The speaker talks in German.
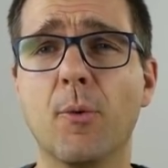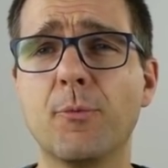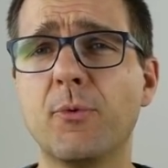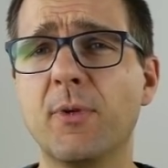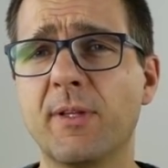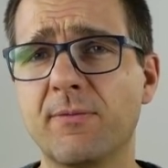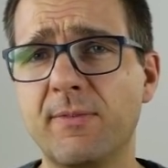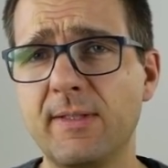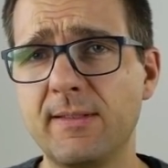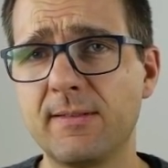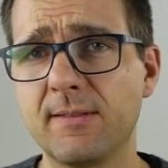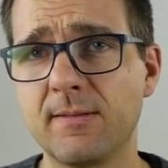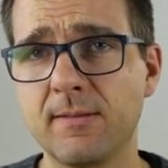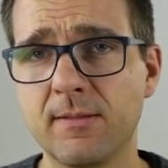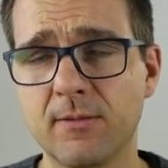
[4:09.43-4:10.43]
Ob du das
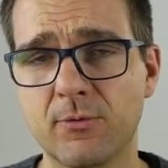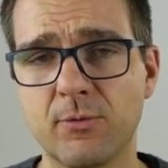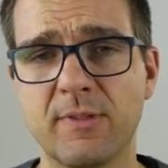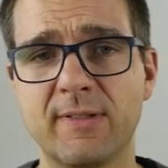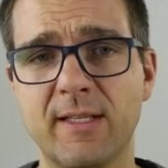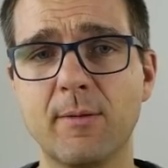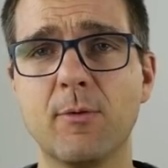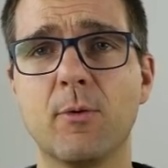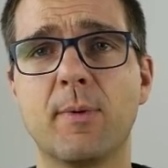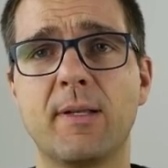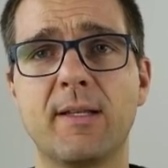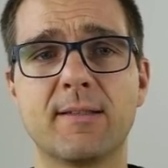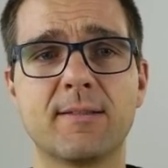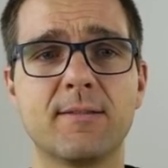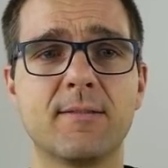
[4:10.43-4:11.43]
willst, ist dir natürlich selber
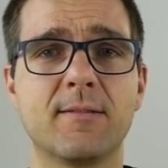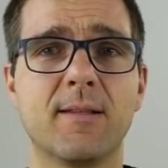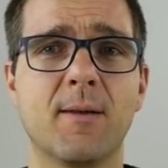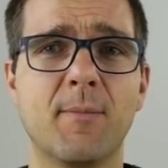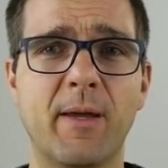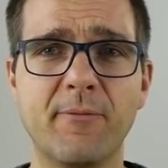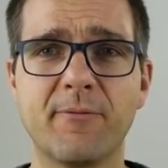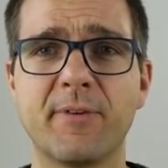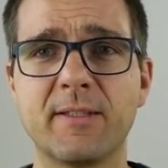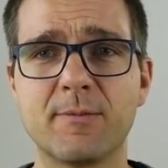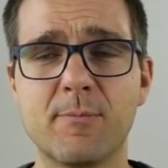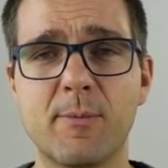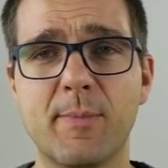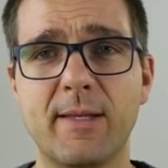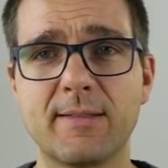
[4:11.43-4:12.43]
überlassen. Am Anfang
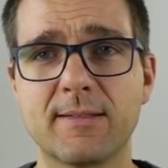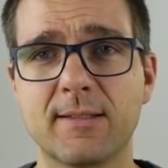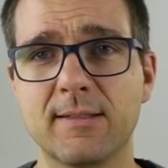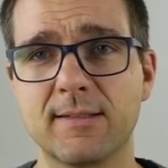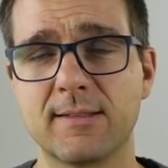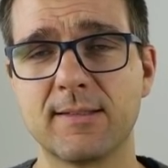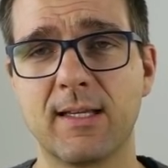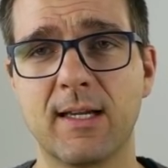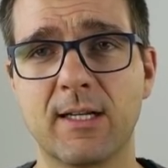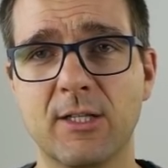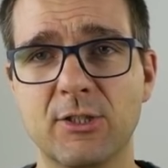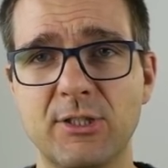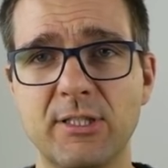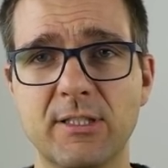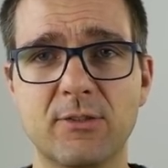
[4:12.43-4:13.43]
ist man meist ganz
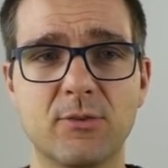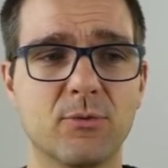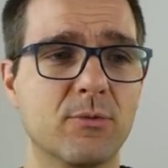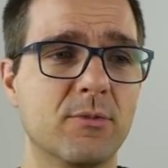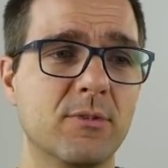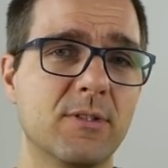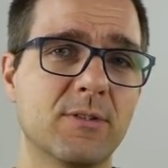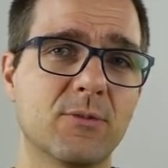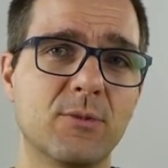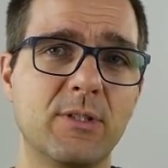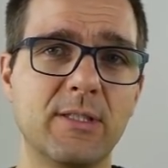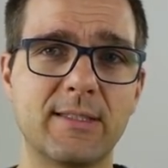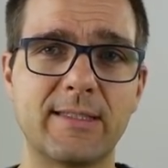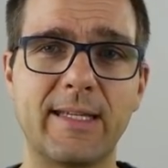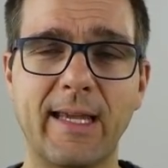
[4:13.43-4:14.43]
engagiert und
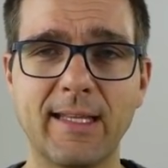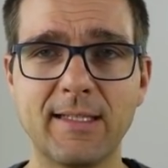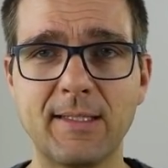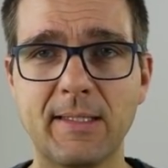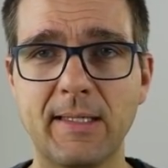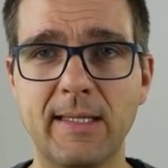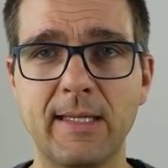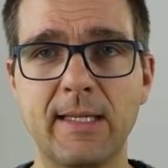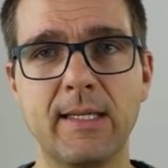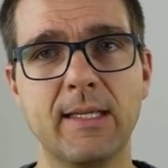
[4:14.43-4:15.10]
diskutiert gerne.